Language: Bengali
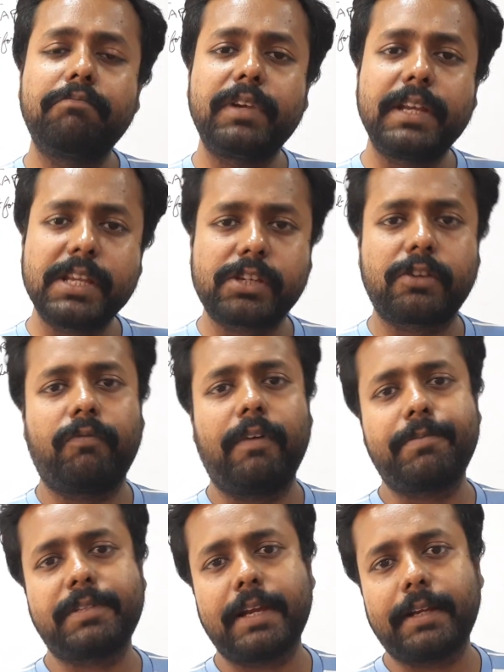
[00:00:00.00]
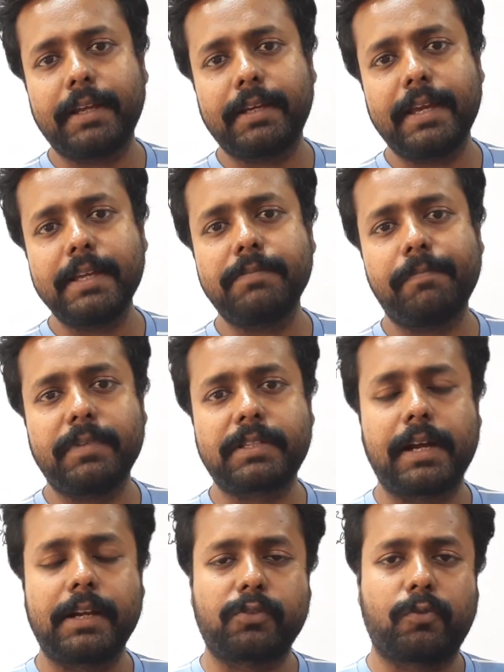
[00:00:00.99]
নিশ ওয়েবসাইটে গিয়ে
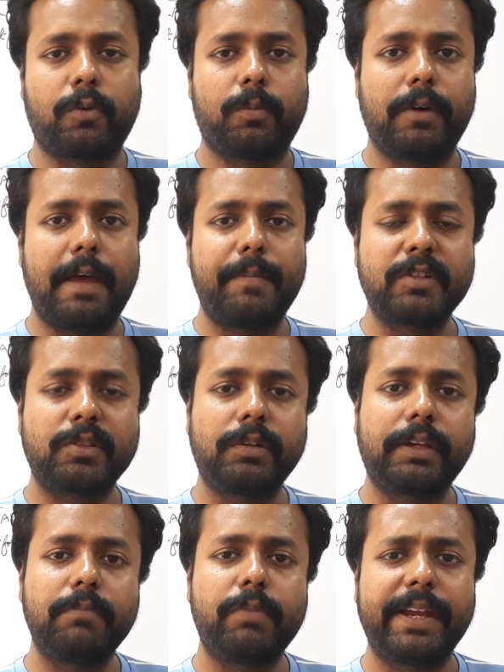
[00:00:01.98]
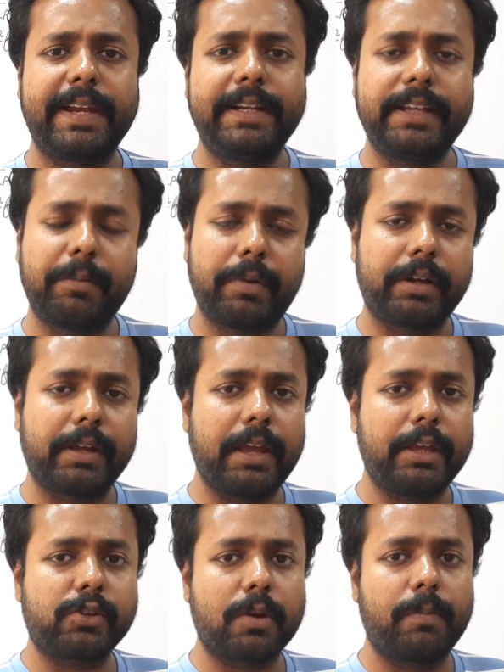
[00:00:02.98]
সার্চ করব অ্যামাজন কিংবা ইন্ডিয়ামার্ট
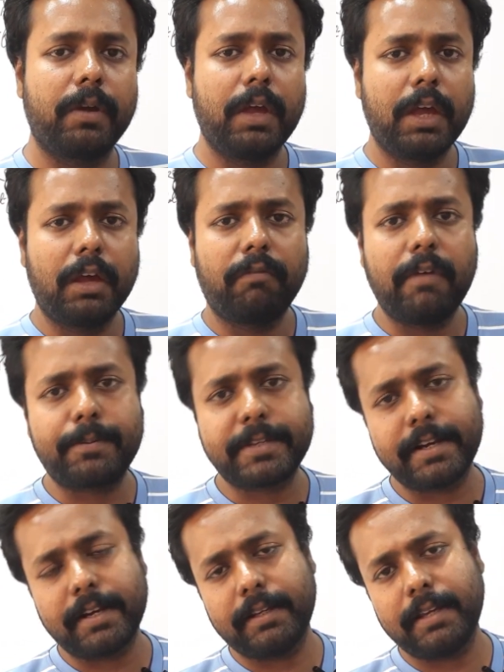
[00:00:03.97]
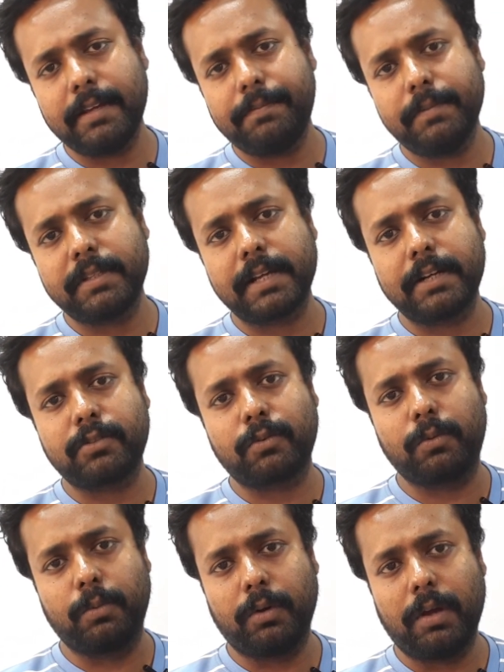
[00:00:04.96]
এইসব ওয়েবসাইটে গিয়ে সার্চ
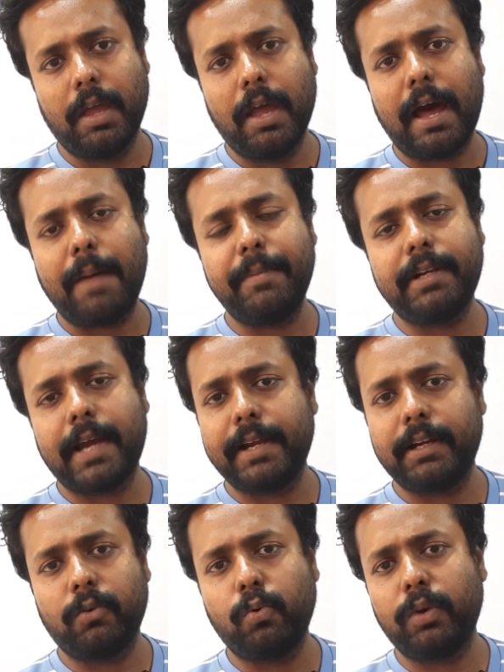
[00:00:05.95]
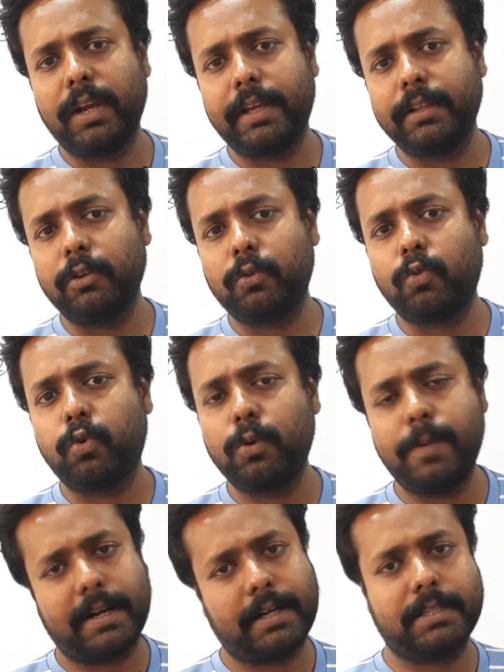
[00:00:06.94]
করব আমি ডাইরেক্ট গুগলে কিন্তু খুব
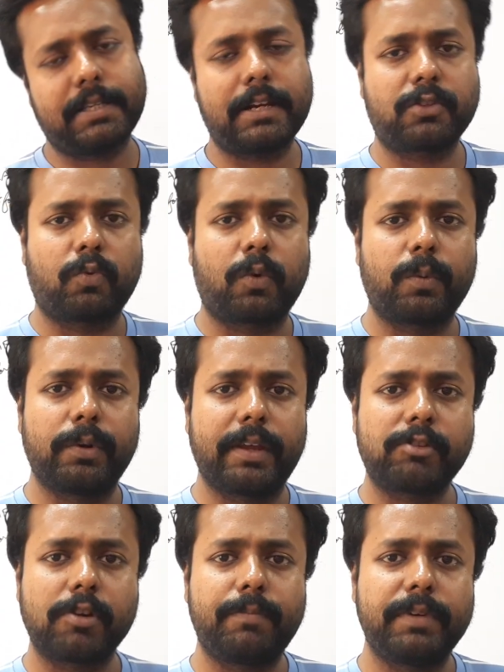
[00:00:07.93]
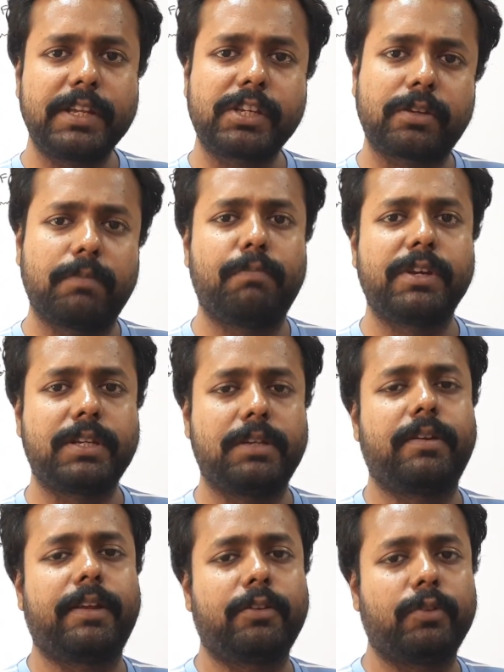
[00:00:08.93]
একটা সার্চ করব না এইসব নিশ
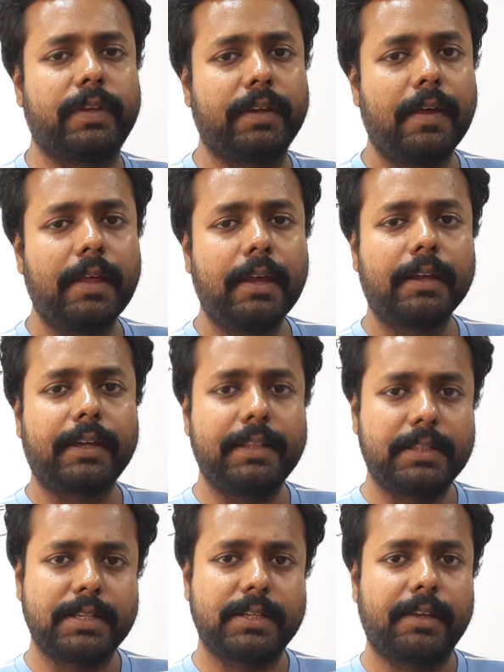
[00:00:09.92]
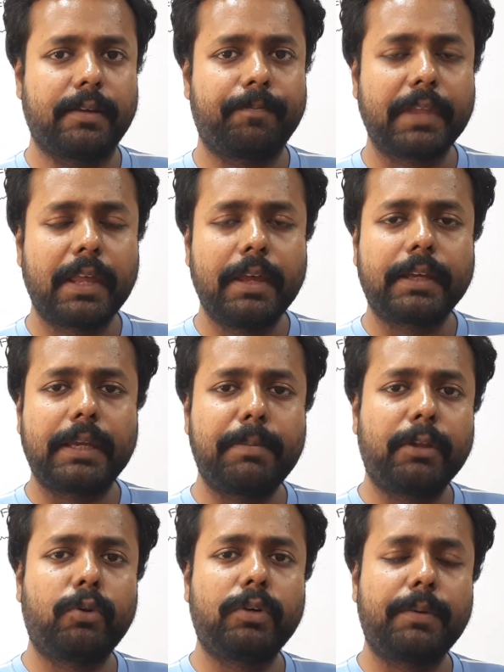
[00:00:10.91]
মেশিনারি যদি কিনতে চাই কিংবা
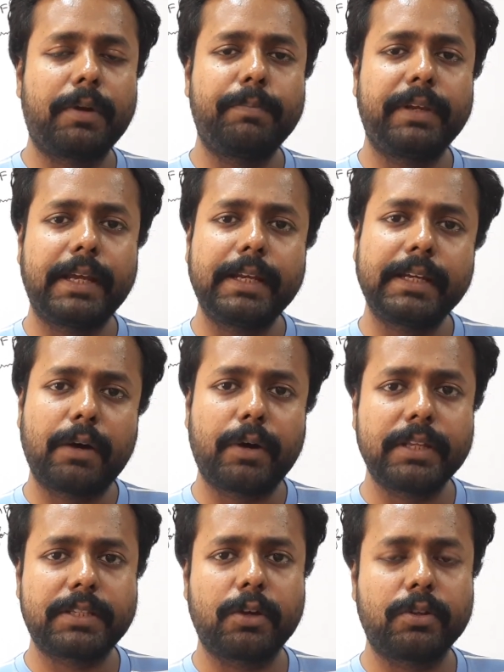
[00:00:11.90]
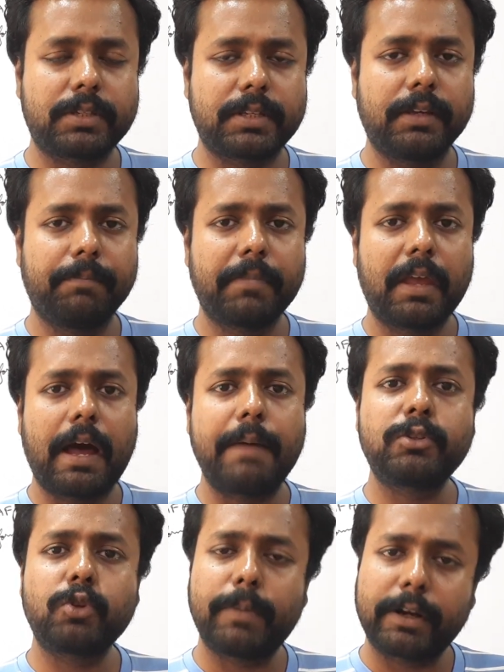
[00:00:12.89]
ধরুন আমার বিরিয়ানি খাওয়ার ইচ্ছা হচ্ছে আমি
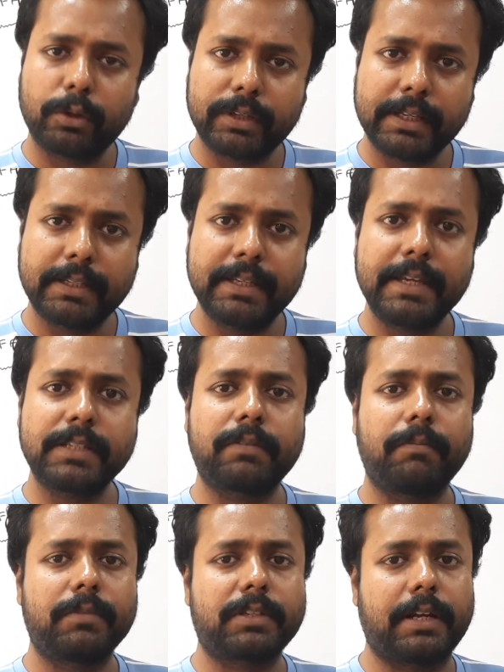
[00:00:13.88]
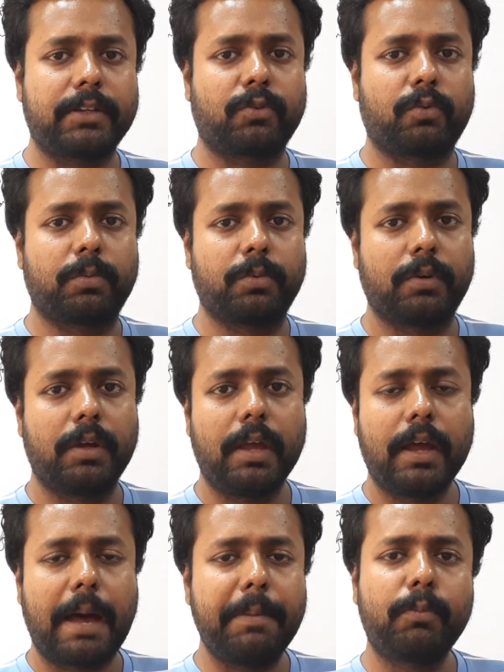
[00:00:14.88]
জোম্যাটো দিয়ে গিয়ে সার্চ করব
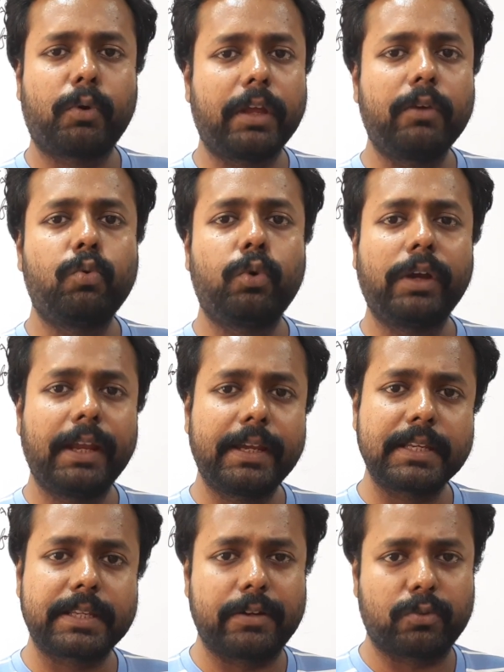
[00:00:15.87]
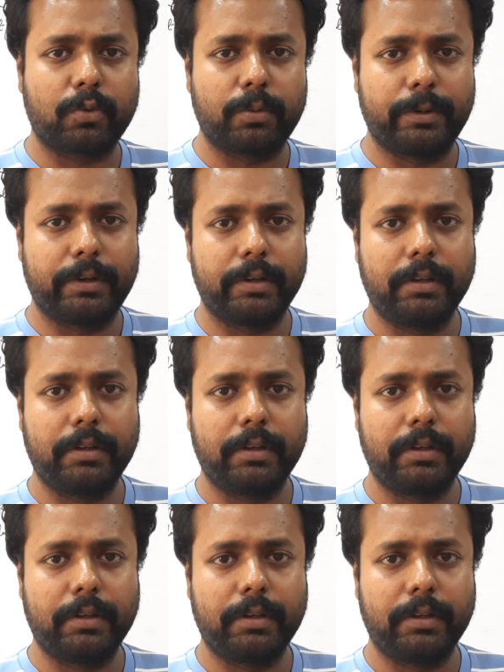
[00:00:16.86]
আমি মোটাই গুগলে গিয়ে সার্চ করব না